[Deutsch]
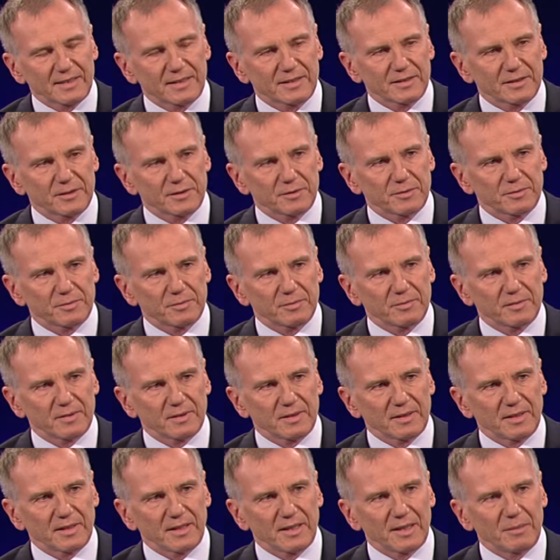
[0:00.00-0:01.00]
gemacht. Und was, das sind die
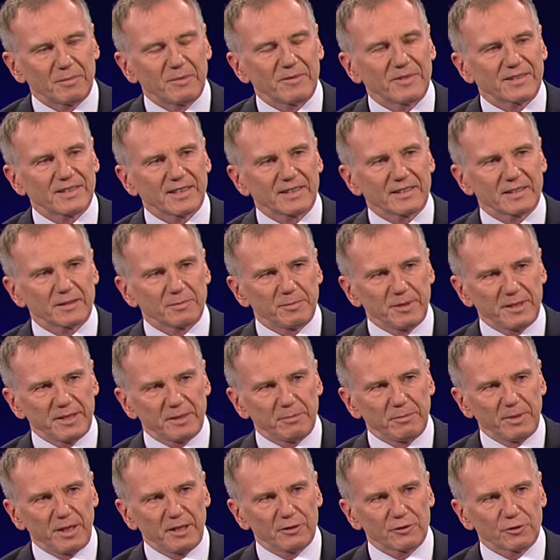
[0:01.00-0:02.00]
Regierenden, was die hier
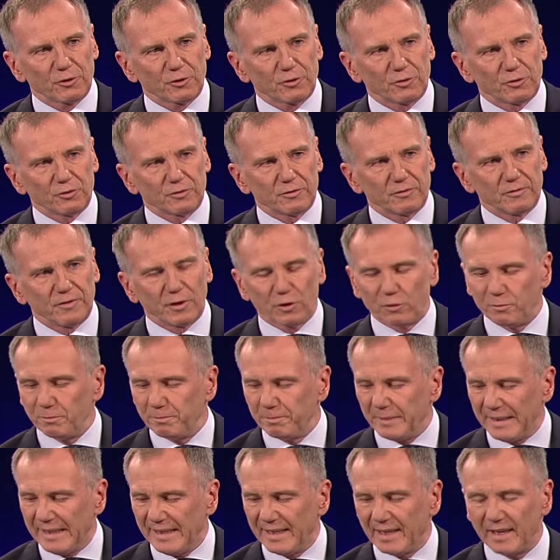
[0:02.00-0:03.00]
eingreifen müssen. Warum
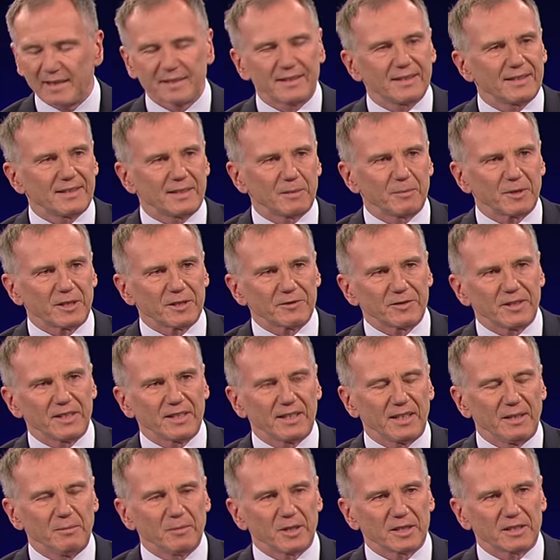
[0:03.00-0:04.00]
pinkelt da jemand auf einen
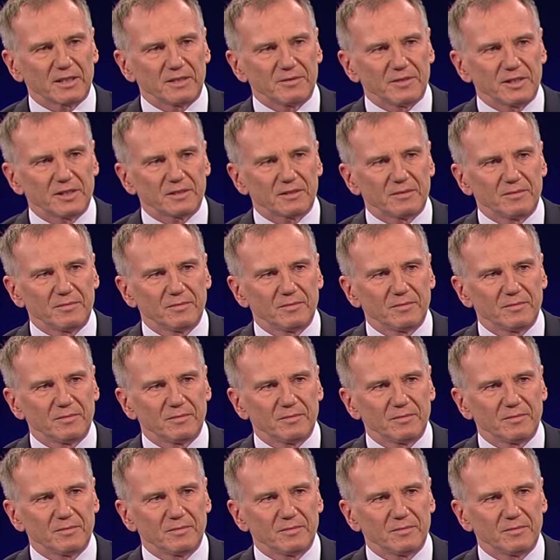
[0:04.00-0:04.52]
Klimaaktivisten?